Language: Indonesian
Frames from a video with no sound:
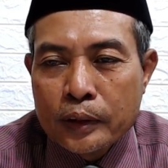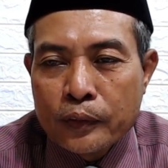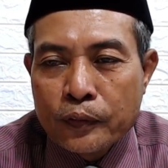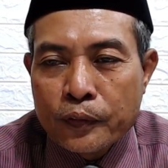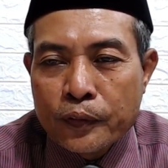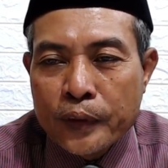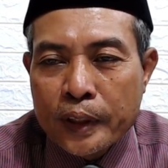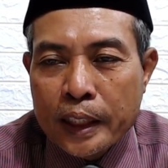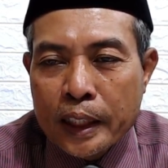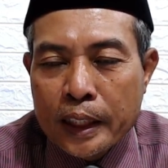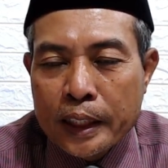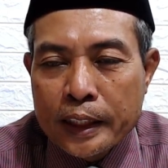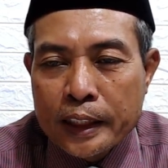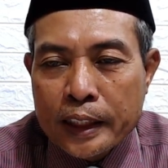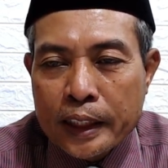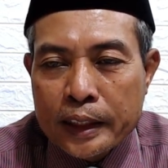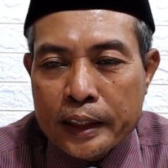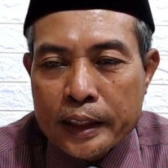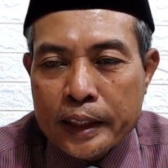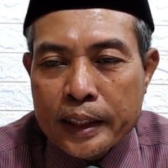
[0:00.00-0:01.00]
Fi'il ini
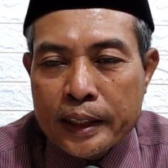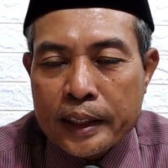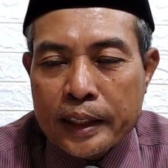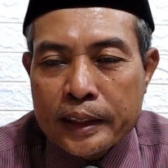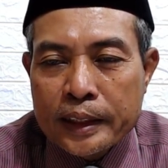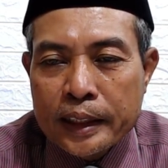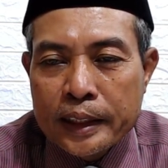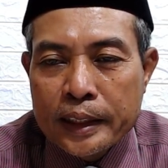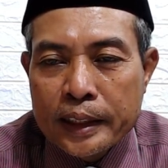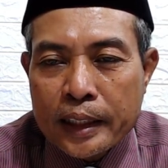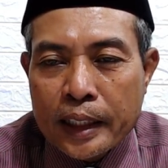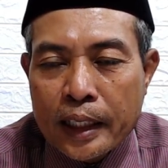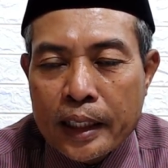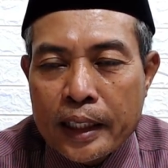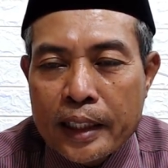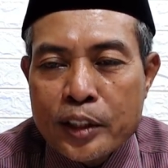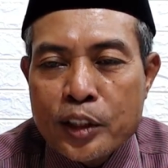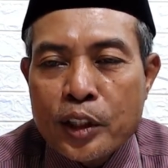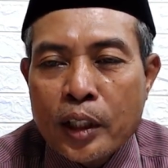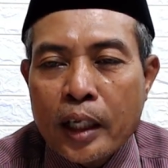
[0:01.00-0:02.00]
nanti kita jadikan
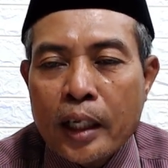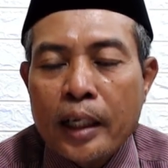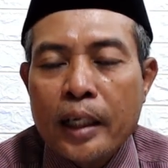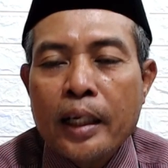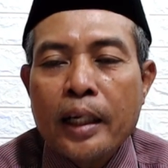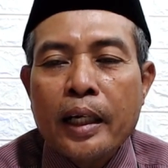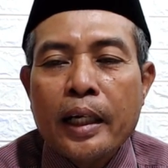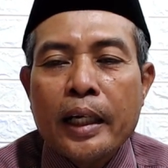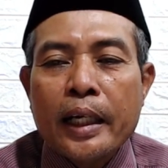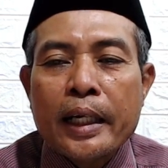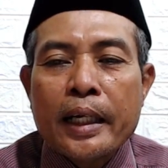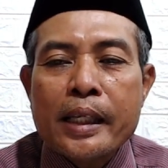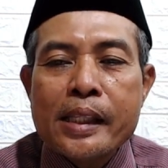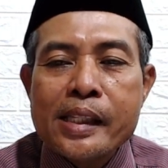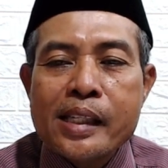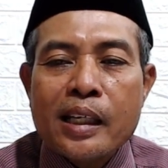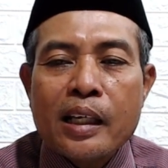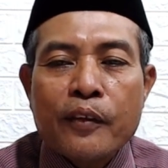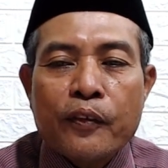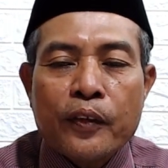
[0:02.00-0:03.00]
naj'al
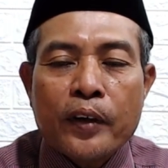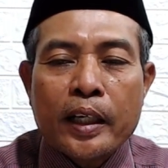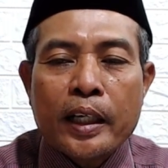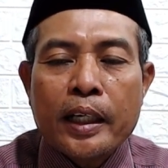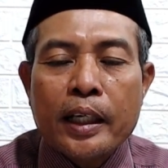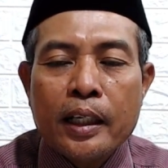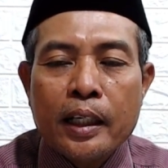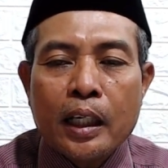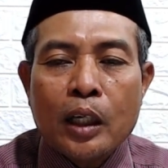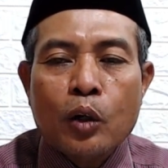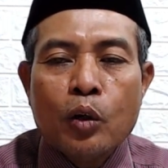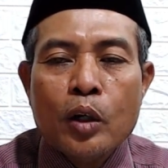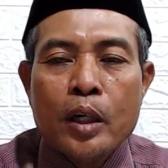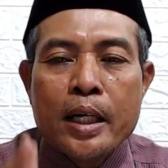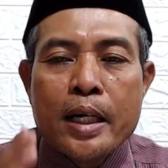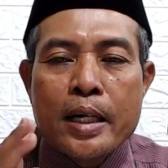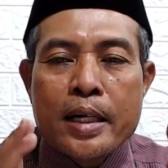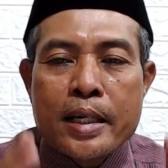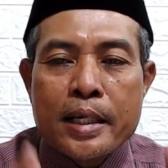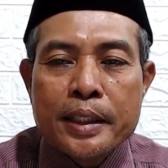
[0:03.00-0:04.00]
hadhil af'al atau
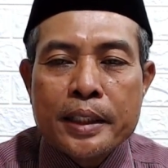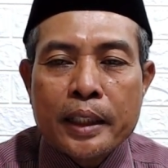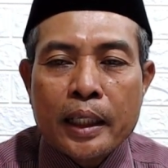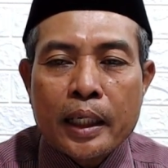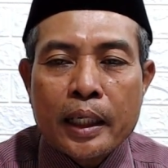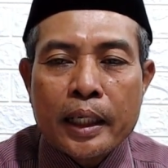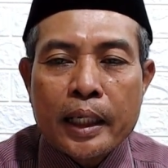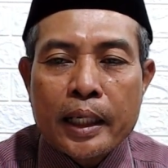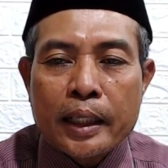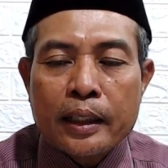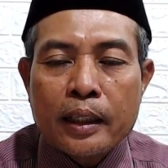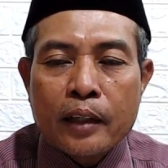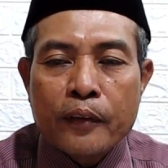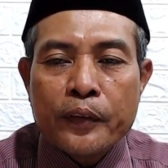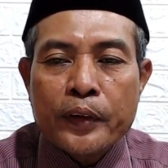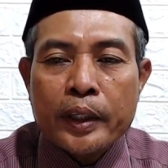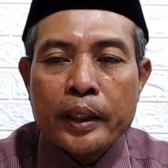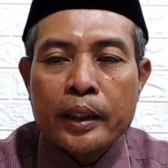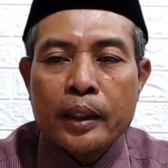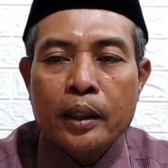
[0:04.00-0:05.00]
naj'al hadhal
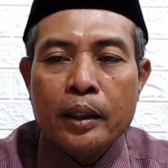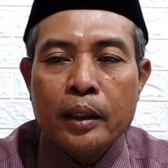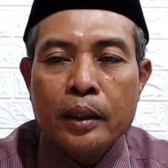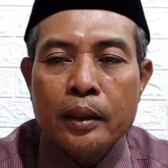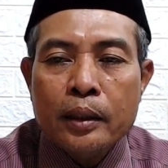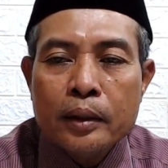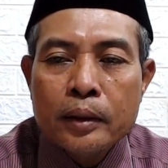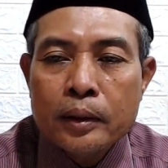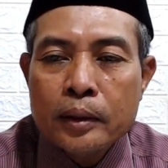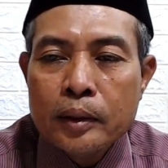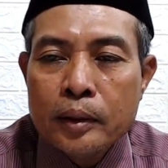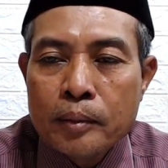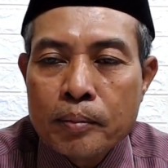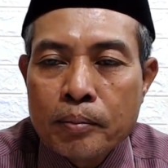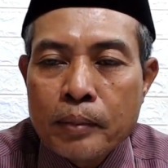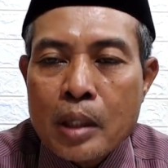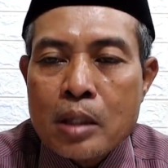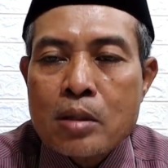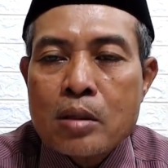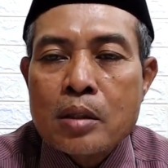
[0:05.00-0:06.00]
master
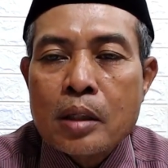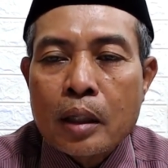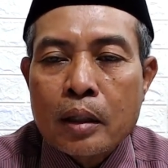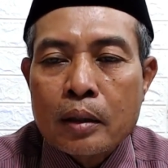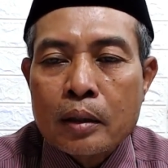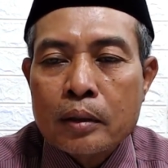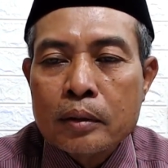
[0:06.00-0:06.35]
mastar.